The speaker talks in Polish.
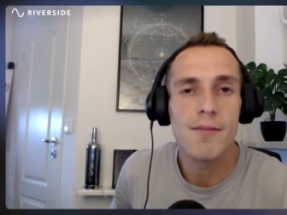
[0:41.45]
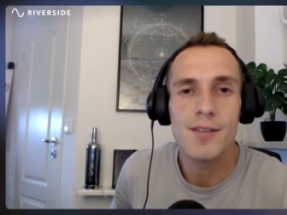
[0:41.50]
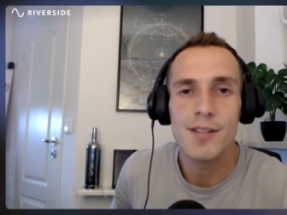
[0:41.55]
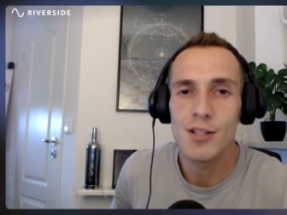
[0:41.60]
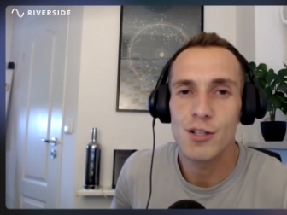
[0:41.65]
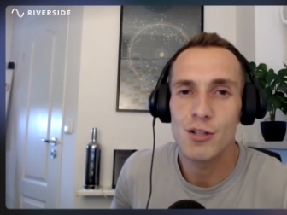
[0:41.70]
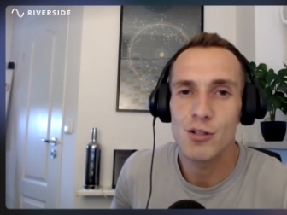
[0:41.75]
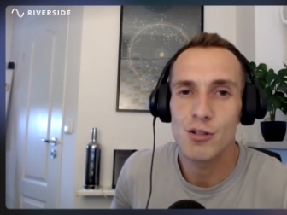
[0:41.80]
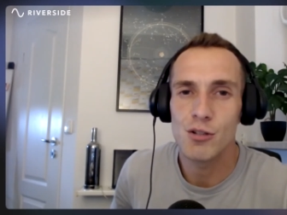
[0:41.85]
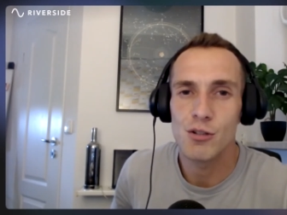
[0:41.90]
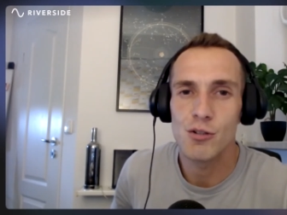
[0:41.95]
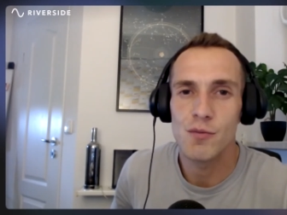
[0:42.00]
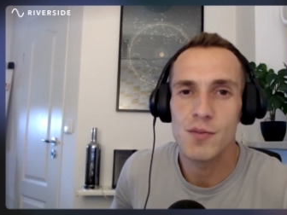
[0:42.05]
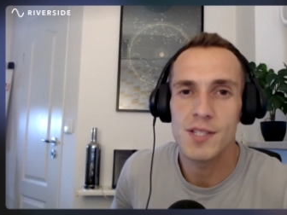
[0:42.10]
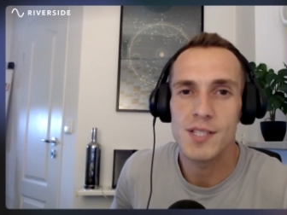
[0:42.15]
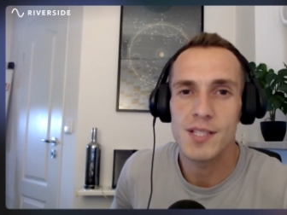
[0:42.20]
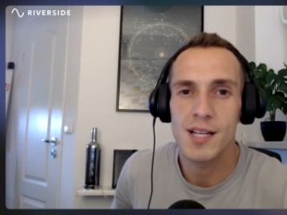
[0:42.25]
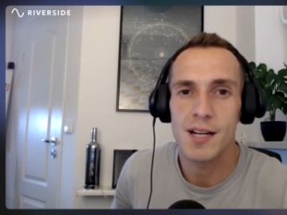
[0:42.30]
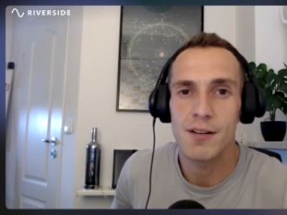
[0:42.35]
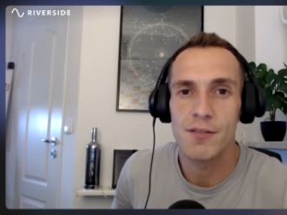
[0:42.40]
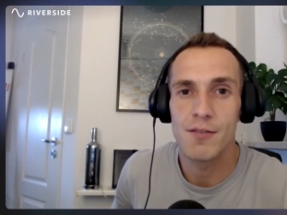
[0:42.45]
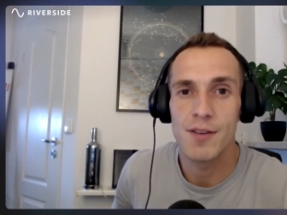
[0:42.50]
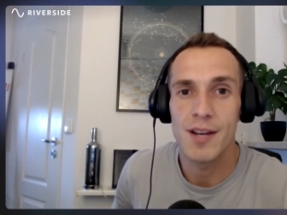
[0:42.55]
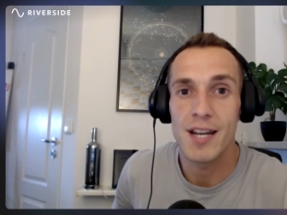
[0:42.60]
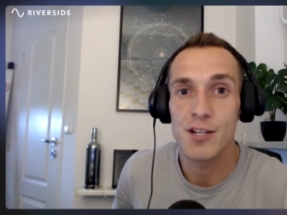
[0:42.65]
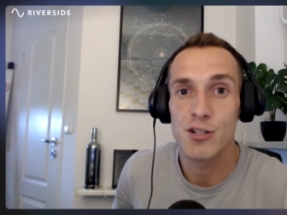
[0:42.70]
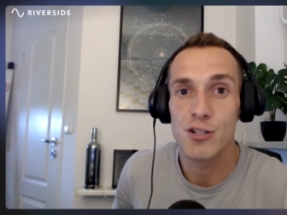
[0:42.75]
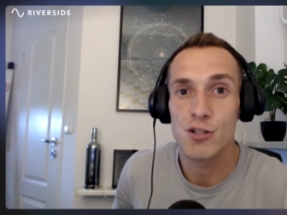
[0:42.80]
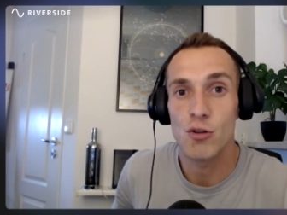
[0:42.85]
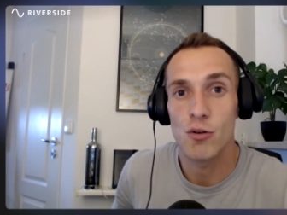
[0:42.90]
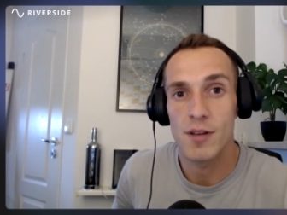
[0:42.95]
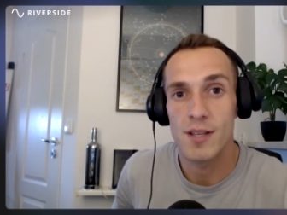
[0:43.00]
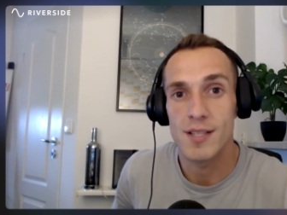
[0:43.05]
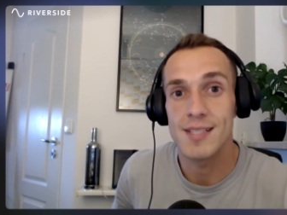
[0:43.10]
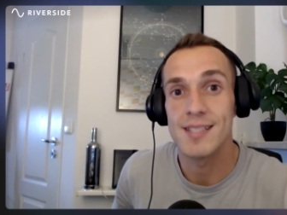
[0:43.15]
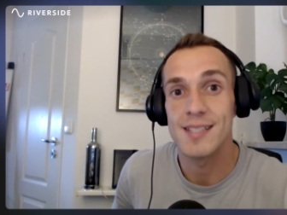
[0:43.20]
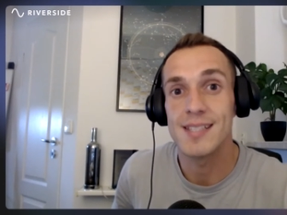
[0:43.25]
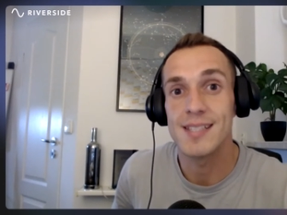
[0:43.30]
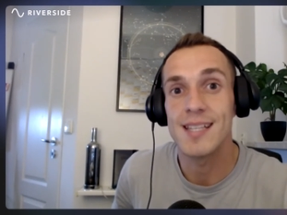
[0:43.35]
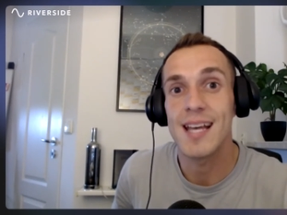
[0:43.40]
a w innych środowiskach wręcz to
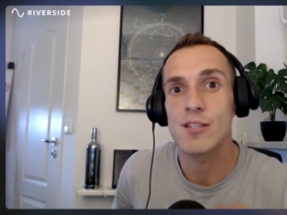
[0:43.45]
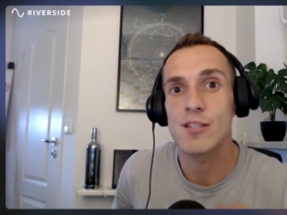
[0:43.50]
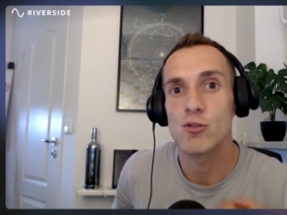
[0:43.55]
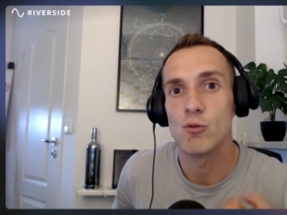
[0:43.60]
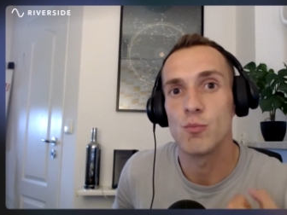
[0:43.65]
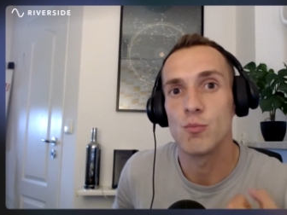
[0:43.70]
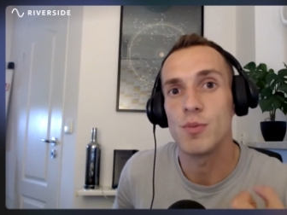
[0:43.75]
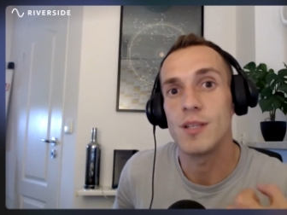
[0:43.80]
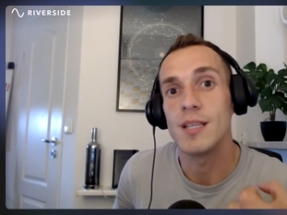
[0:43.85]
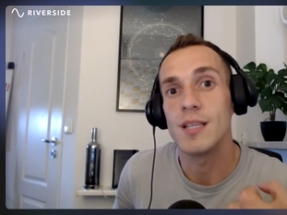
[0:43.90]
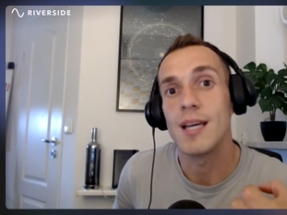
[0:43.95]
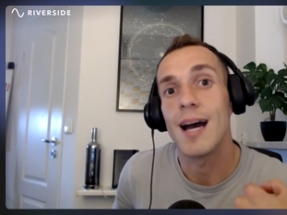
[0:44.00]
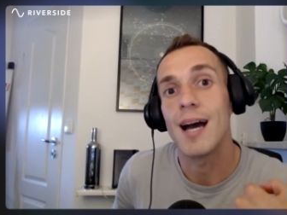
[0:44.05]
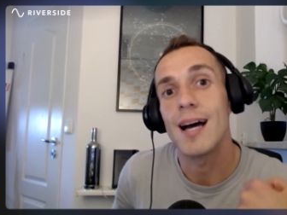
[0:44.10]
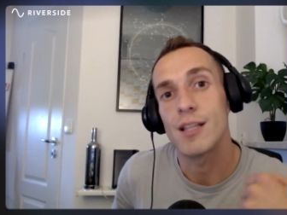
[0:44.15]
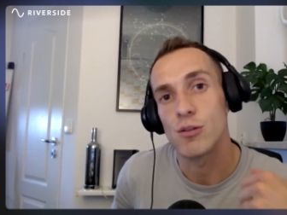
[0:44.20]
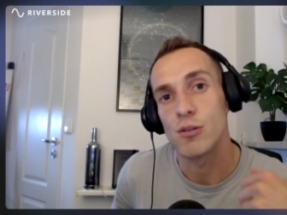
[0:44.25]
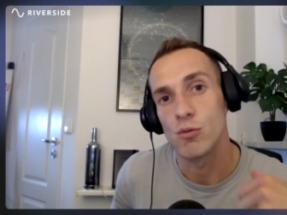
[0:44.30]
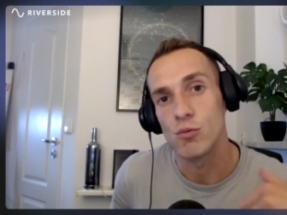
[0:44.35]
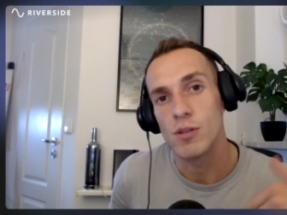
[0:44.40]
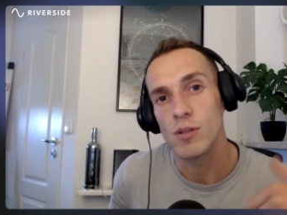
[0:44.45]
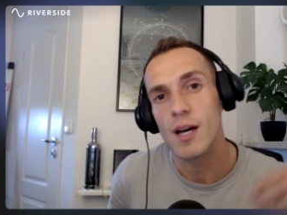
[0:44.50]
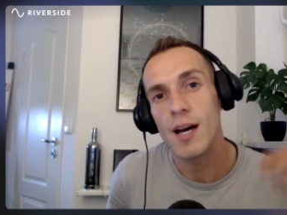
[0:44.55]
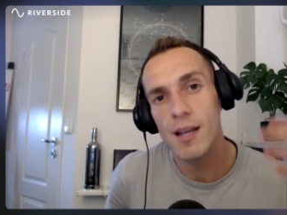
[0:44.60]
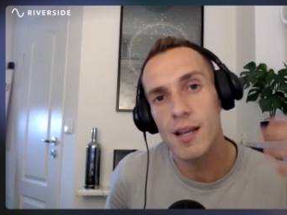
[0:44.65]
jest zasób i atut.